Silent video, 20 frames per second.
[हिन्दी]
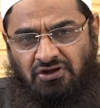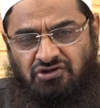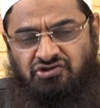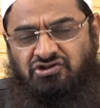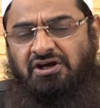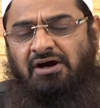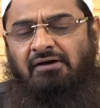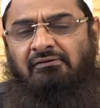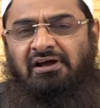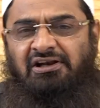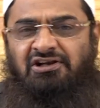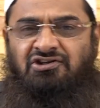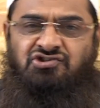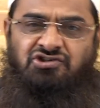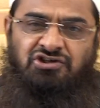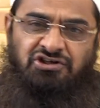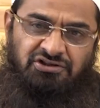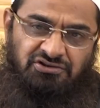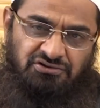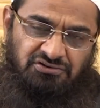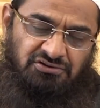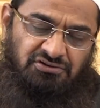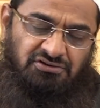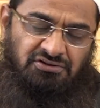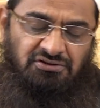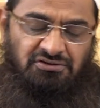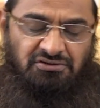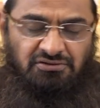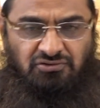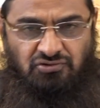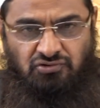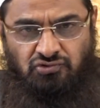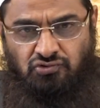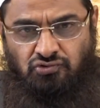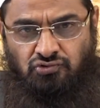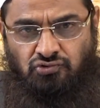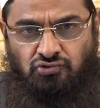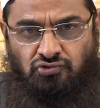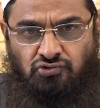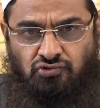इसी हवाले से
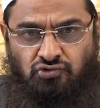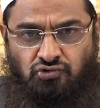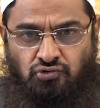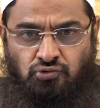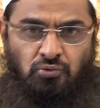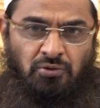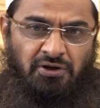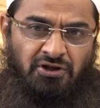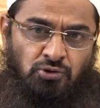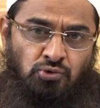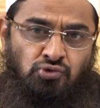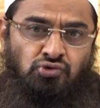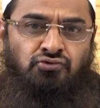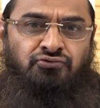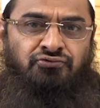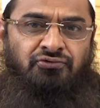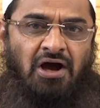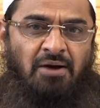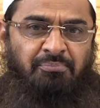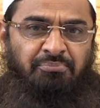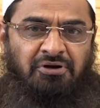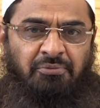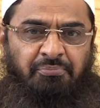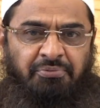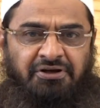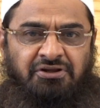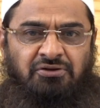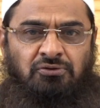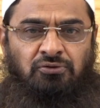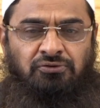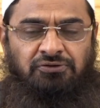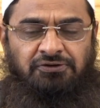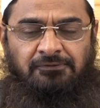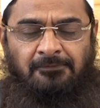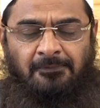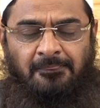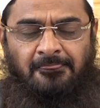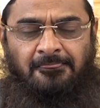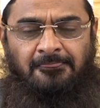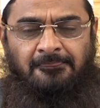सूर्य यूसुफ आपने पढ़ी होगी
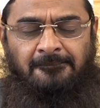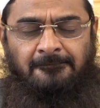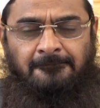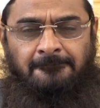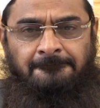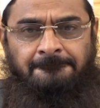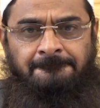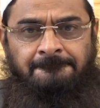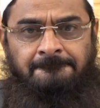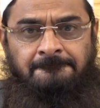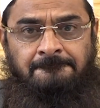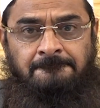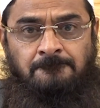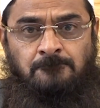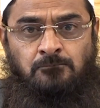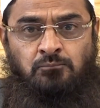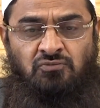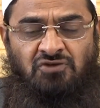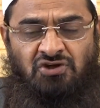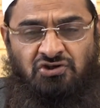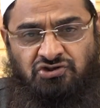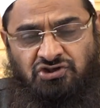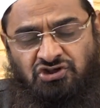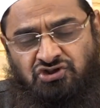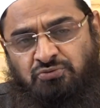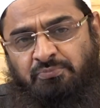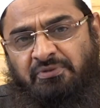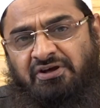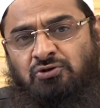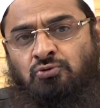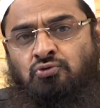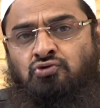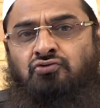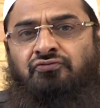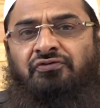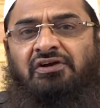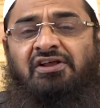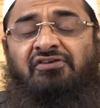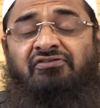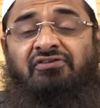जिसमें
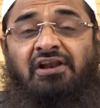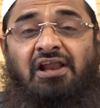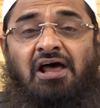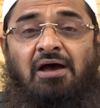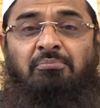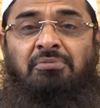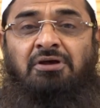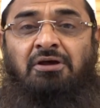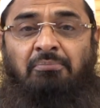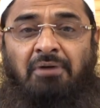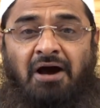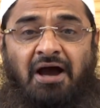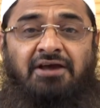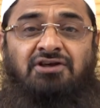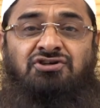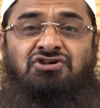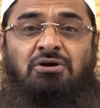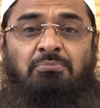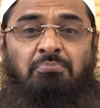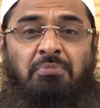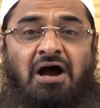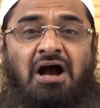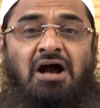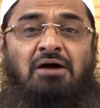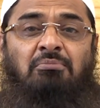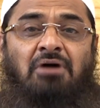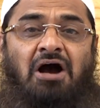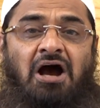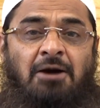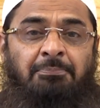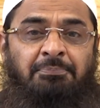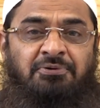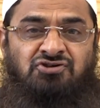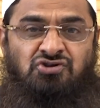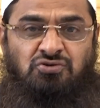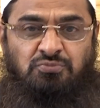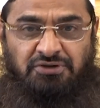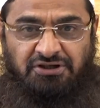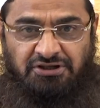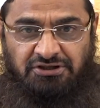यूसुफ सलाम के भाई जब बाहम
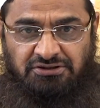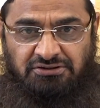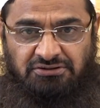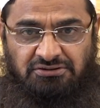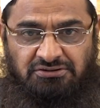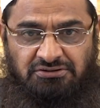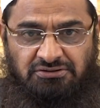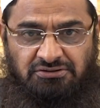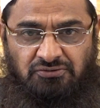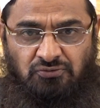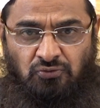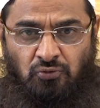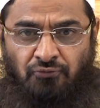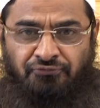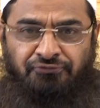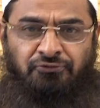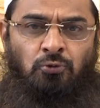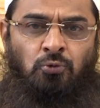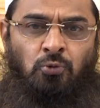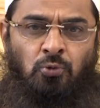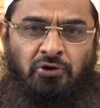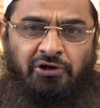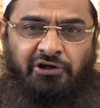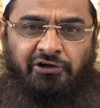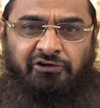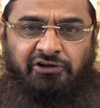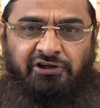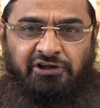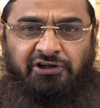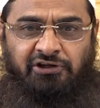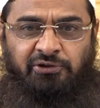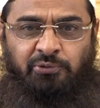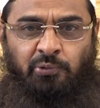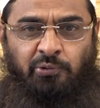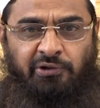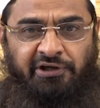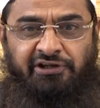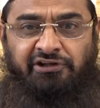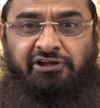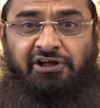आपस में गुफ्तगु करते हैं तो
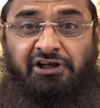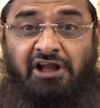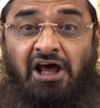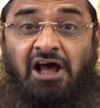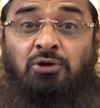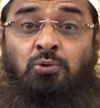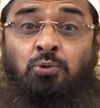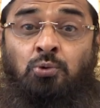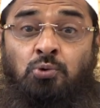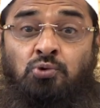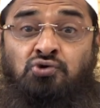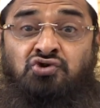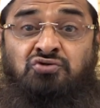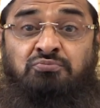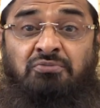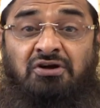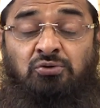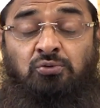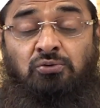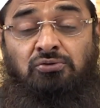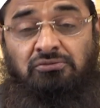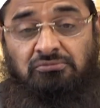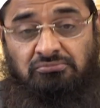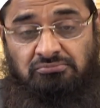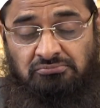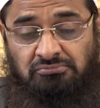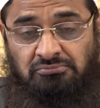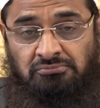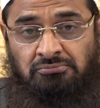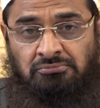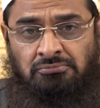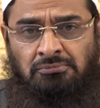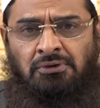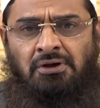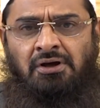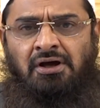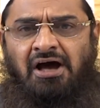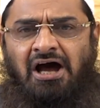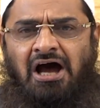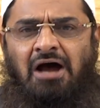कहते हैं नाहनु बतुन
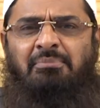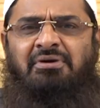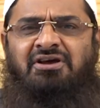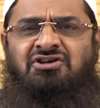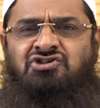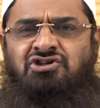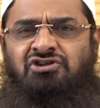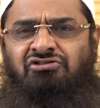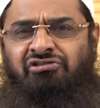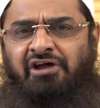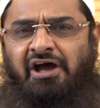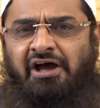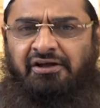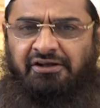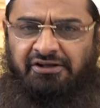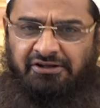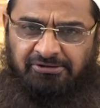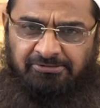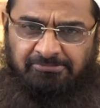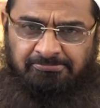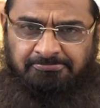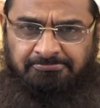हम एक जित्था हैं